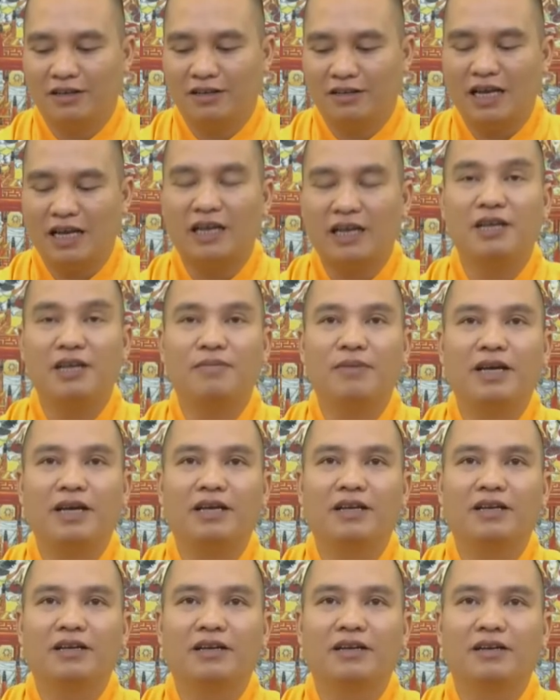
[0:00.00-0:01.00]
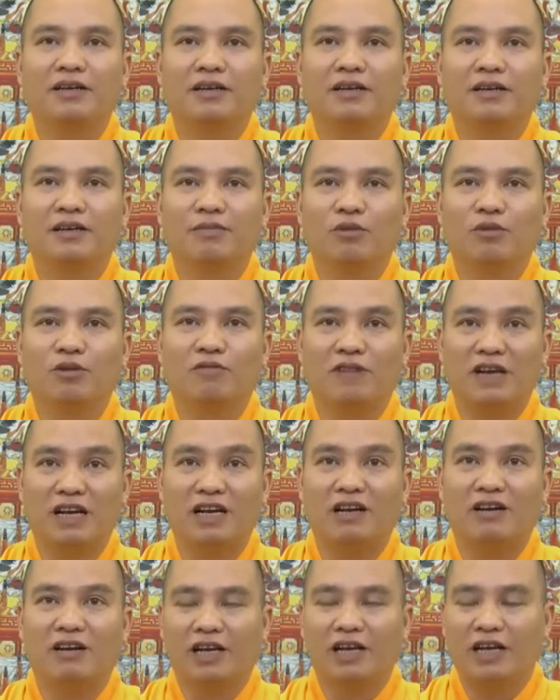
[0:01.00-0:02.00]
gia đình mình một
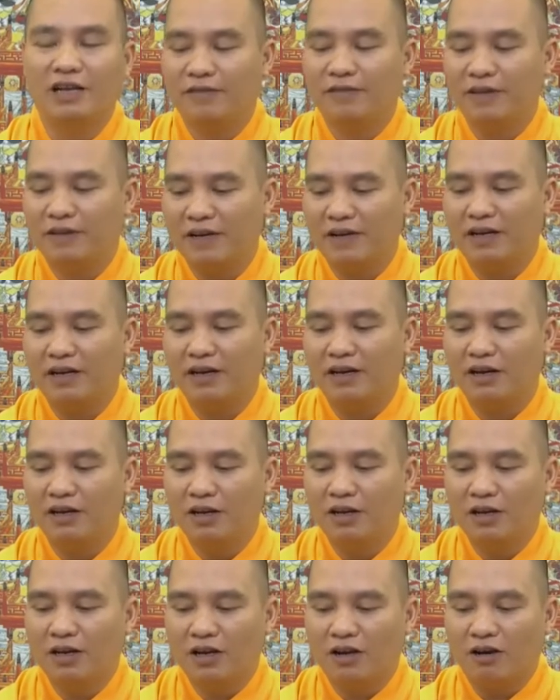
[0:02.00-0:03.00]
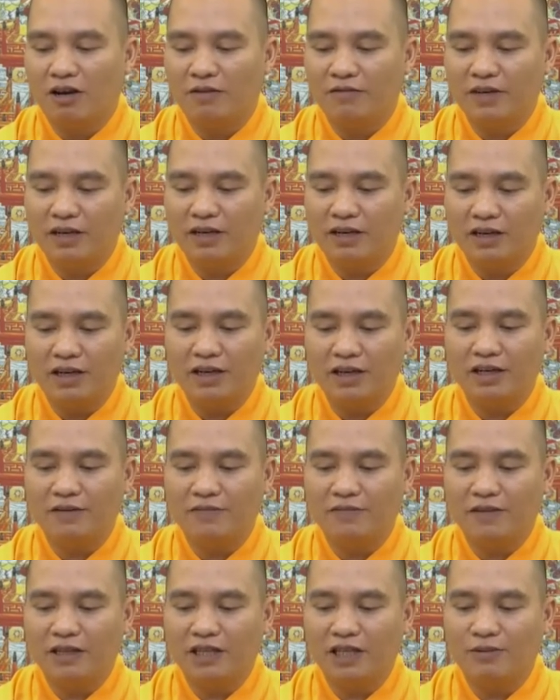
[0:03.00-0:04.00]
phần nào đó để về phần đó còn việc nữa là
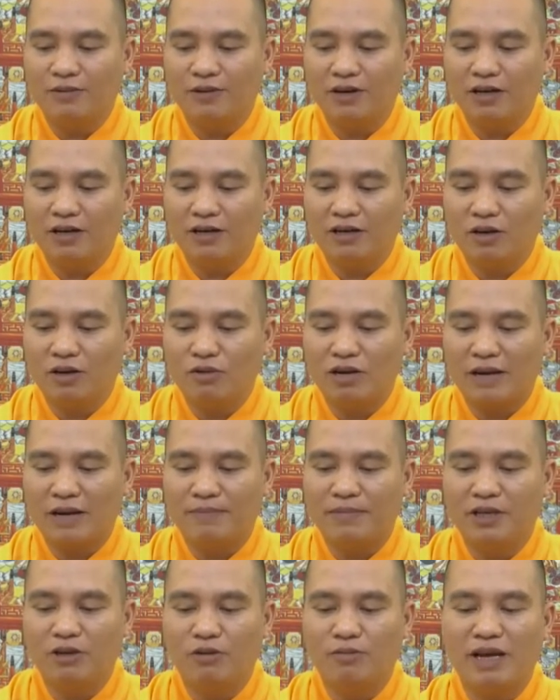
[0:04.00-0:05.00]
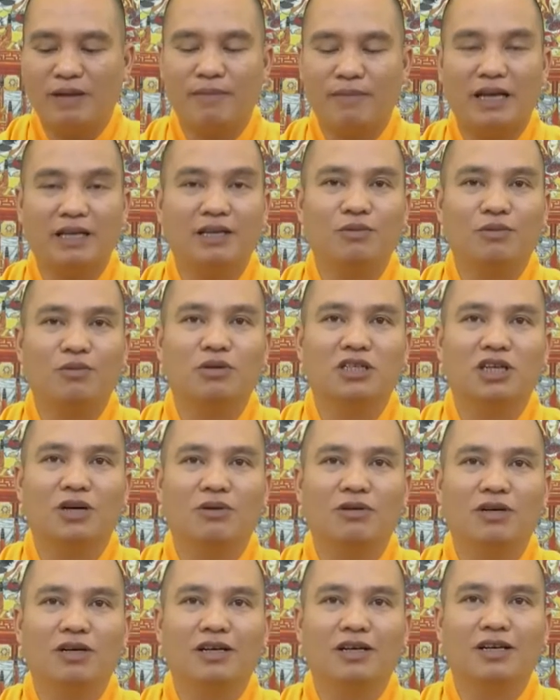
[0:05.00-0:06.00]
phật tử bảo không gặp nhiều may mắn trong cuộc
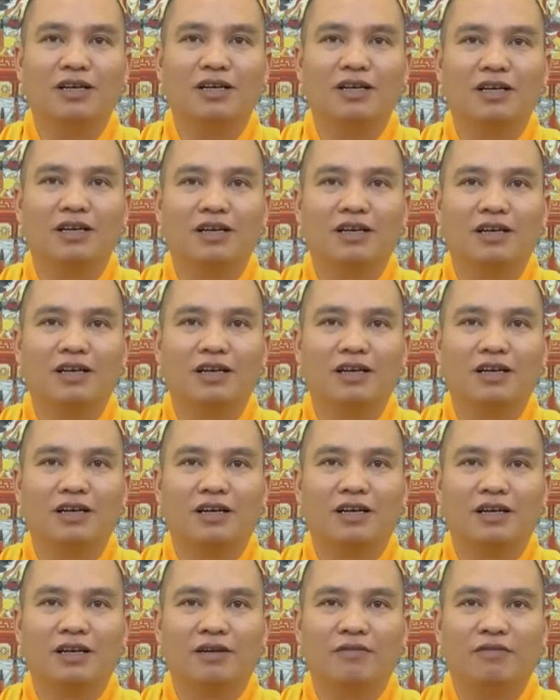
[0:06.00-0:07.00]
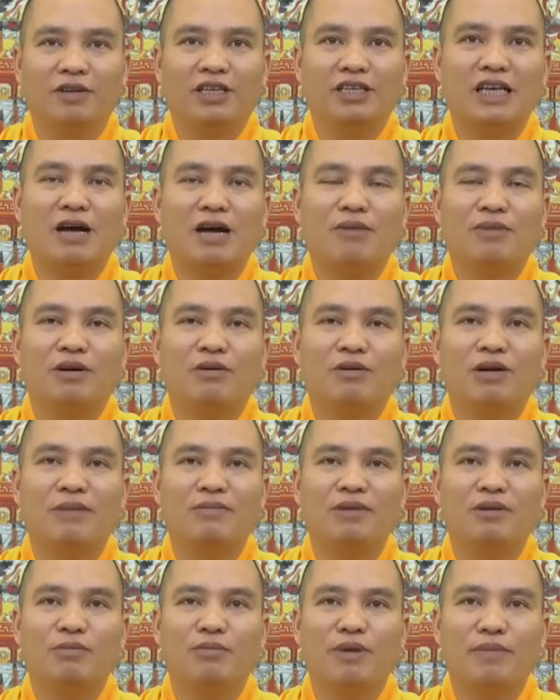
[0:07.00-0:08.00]
sống vì sao mình không
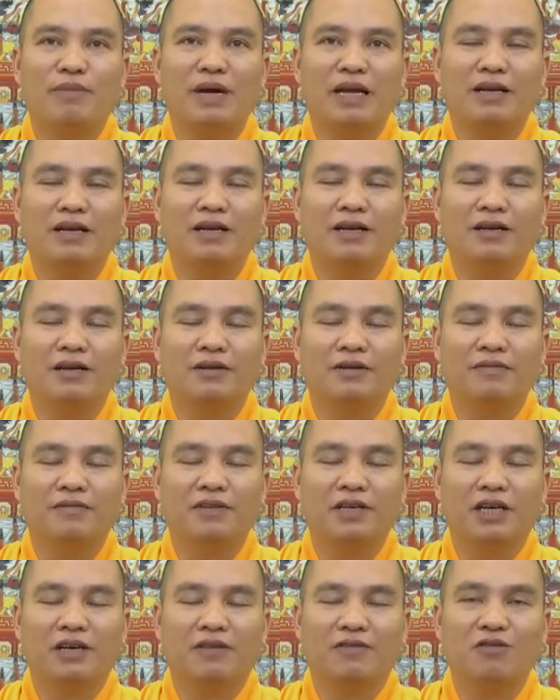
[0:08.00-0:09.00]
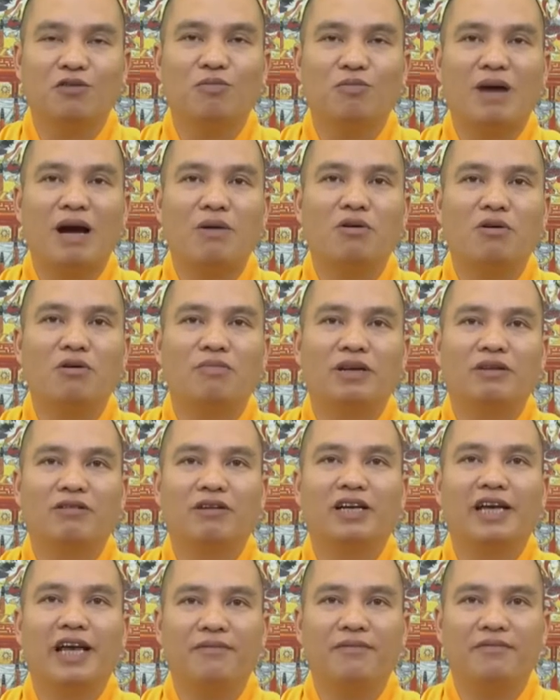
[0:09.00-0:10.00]
gặp nhiều may mắn vì cái phúc báo của mình
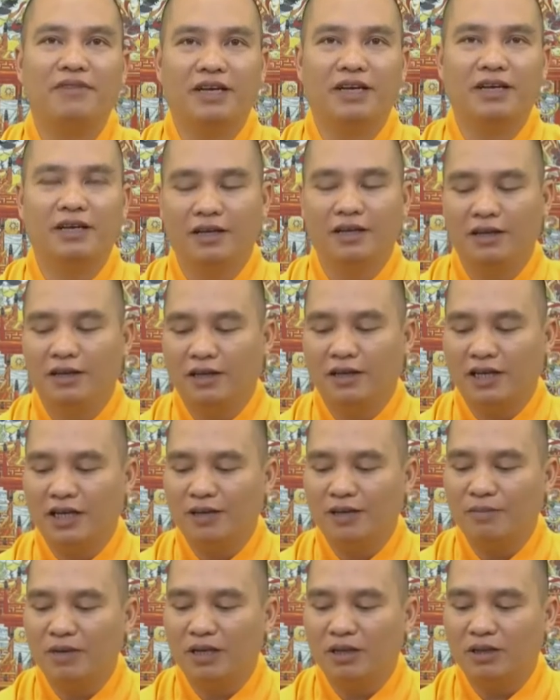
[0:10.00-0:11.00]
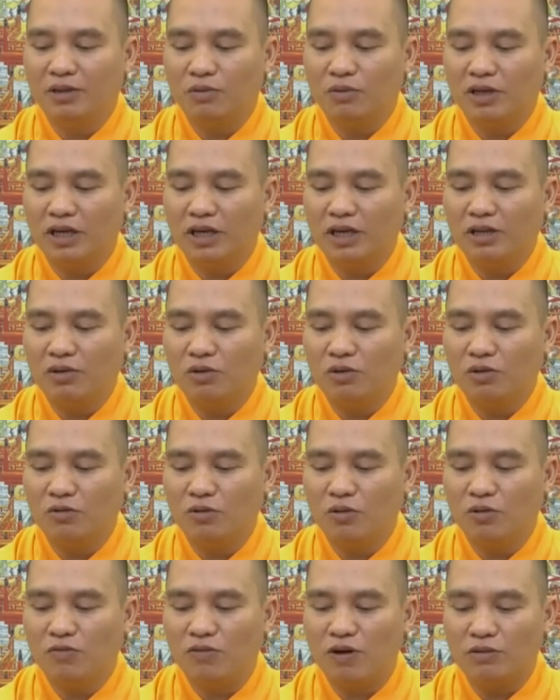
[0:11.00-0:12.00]
còn kém vậy khi mình tụng kinh tu
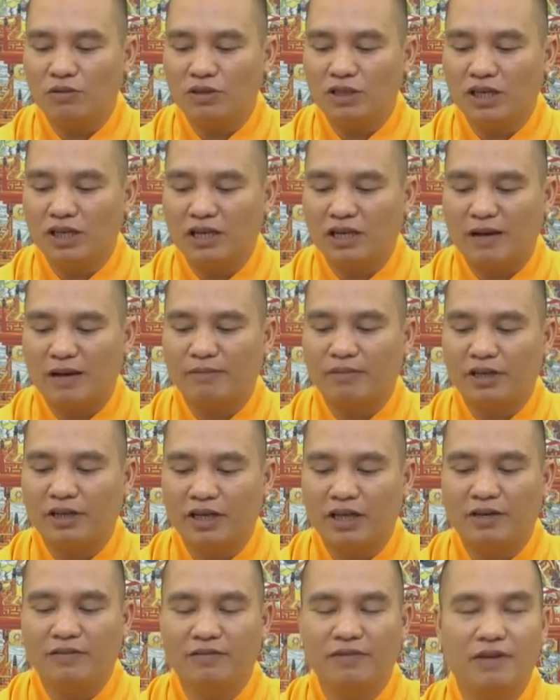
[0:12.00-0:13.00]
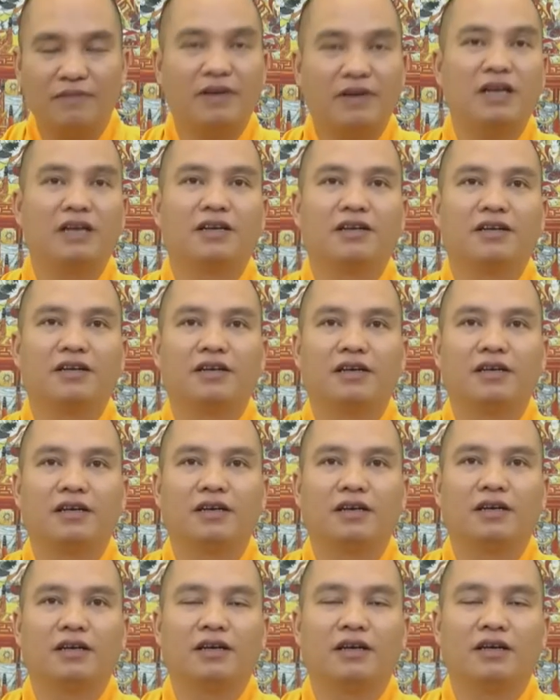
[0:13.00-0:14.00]
phúc phóng sinh làm thiện vân vân
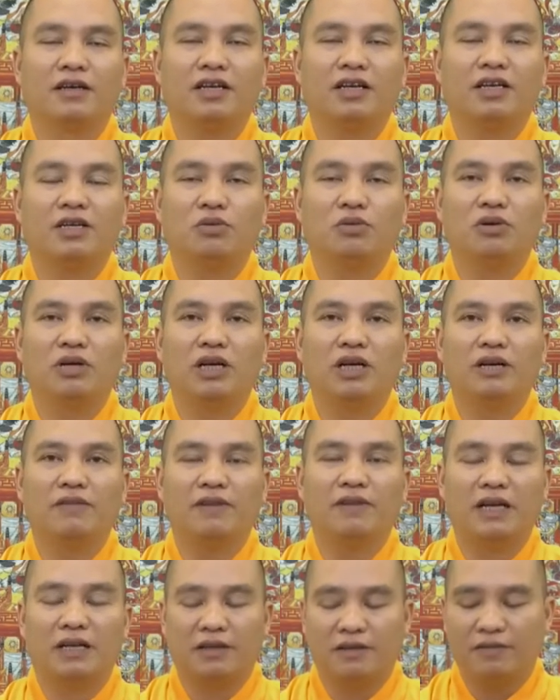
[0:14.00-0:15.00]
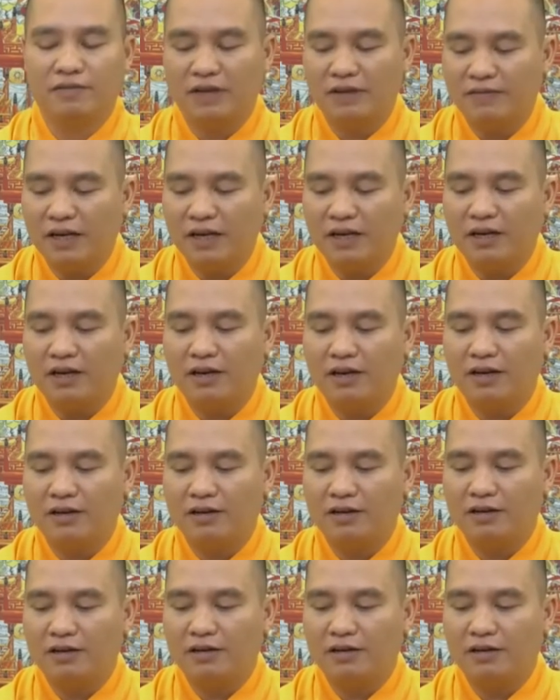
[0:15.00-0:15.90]
đi chùa lễ phật vân vân đó